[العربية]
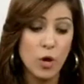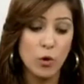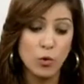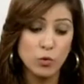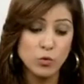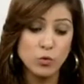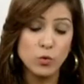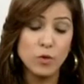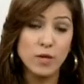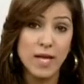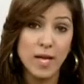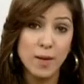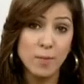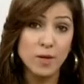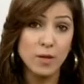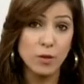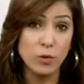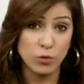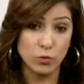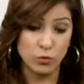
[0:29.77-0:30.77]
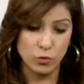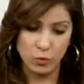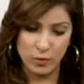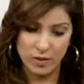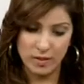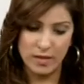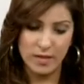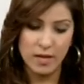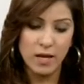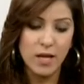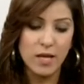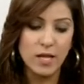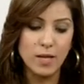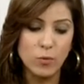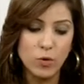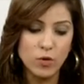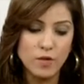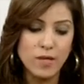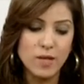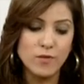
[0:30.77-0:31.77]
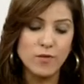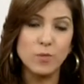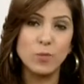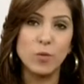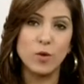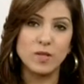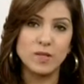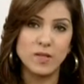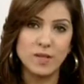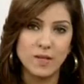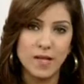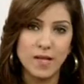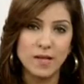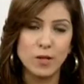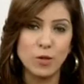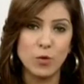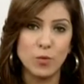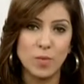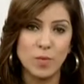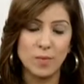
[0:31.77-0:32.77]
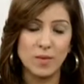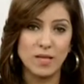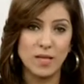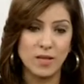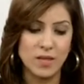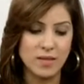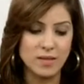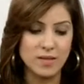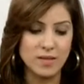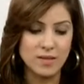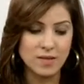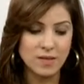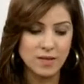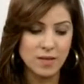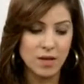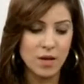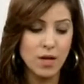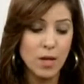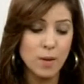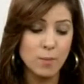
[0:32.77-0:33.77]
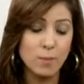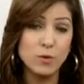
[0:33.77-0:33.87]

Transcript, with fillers: عضو كامل كامل العضوية لمختلف المؤسسات الأممية ذات الصلة